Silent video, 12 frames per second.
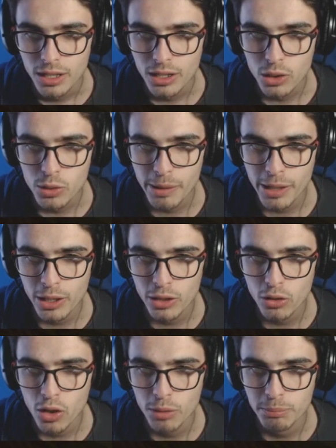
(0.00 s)

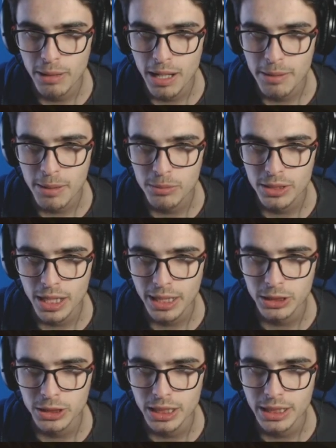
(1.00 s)
Recupero roba, abbiamo della
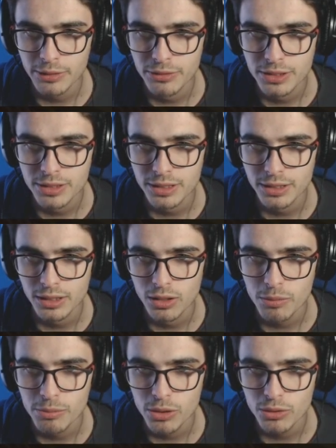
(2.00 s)
caccia leaves
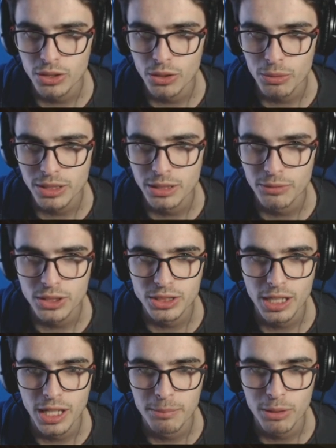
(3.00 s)
Oh mio dio, questa
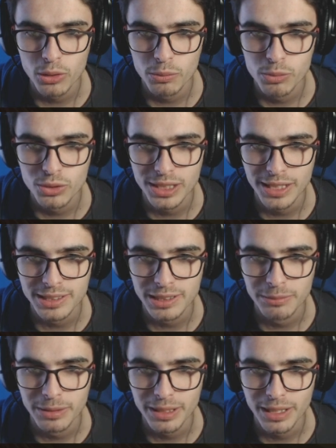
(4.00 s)
forse è meglio
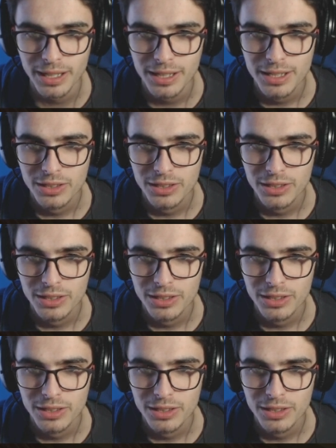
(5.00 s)
buttarsela perché